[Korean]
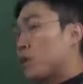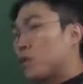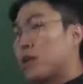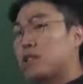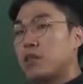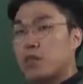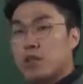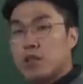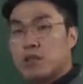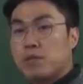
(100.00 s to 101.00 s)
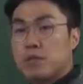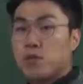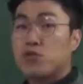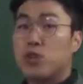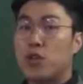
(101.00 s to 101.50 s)
다독하시다 보면은
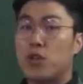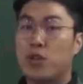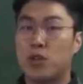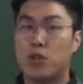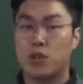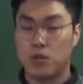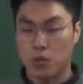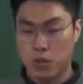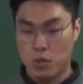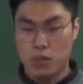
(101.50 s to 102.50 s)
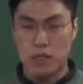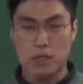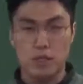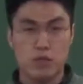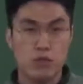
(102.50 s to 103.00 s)
쉬워요. 어,
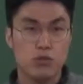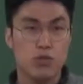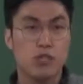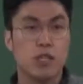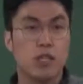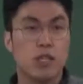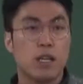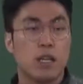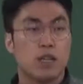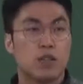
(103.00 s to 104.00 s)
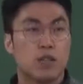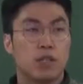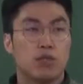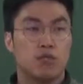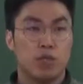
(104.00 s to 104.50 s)
얼마든지 푸실 수 있으니까
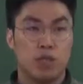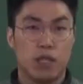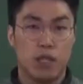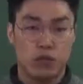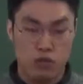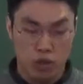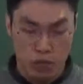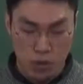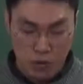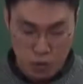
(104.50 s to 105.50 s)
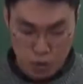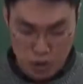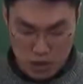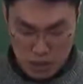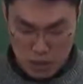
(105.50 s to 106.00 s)
그렇게 준비를 해 주시면
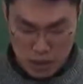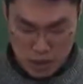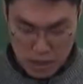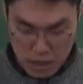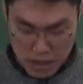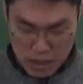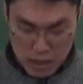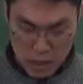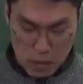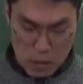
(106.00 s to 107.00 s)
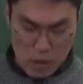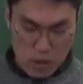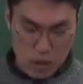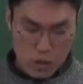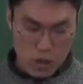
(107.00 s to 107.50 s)
좋겠습니다. 자,
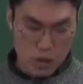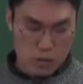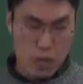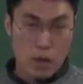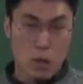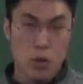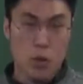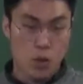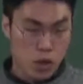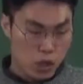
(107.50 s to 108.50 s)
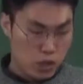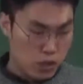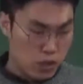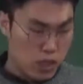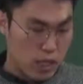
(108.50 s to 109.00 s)
그러면은 저희는 바로
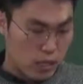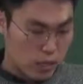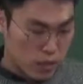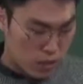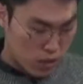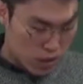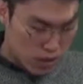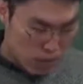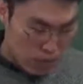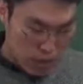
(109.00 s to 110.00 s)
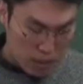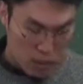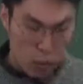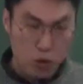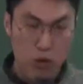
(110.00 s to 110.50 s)
어, 가, 어, 4페이지
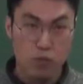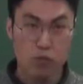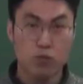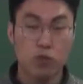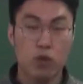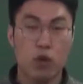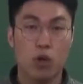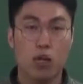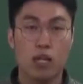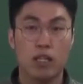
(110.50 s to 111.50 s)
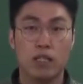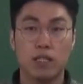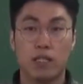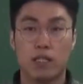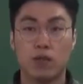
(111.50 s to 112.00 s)
총칙 부분부터 강의를
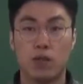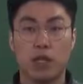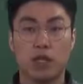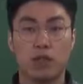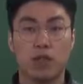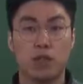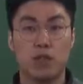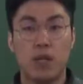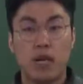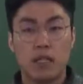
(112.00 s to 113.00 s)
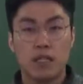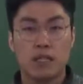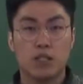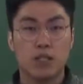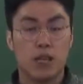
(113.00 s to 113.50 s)
진행을 하도록 할 거예요.
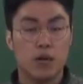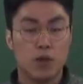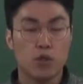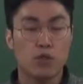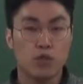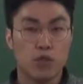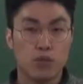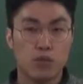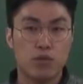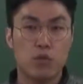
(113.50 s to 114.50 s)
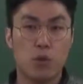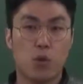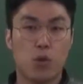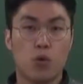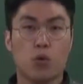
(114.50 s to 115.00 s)
듣기 전에 먼저 문제를
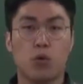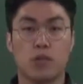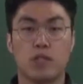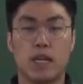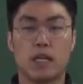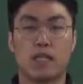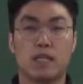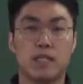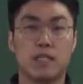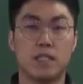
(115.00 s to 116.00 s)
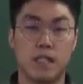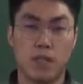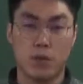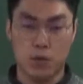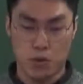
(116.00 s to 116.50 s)
풀고 어, 이제 강의를
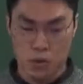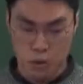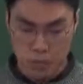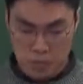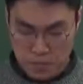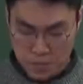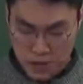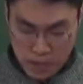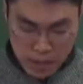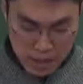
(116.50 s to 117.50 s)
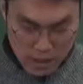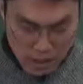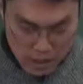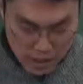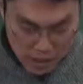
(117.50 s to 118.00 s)
들으세요. 꼭.
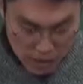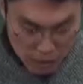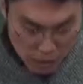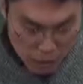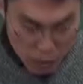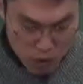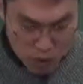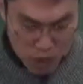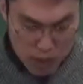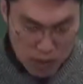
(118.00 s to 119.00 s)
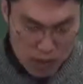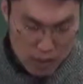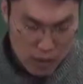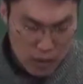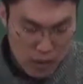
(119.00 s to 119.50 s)
자, 1번 문제 보겠습니다.
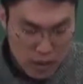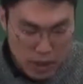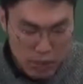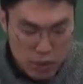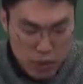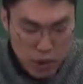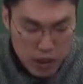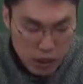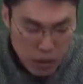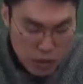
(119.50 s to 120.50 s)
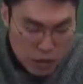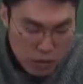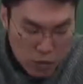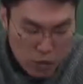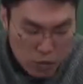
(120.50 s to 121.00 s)
자, 관세 의 납부 기한에 관한
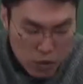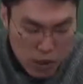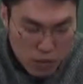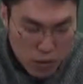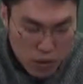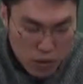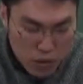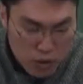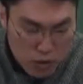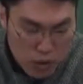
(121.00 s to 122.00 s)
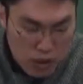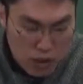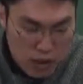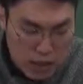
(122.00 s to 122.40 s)
설명 중 잘못된 것은입니다. 자,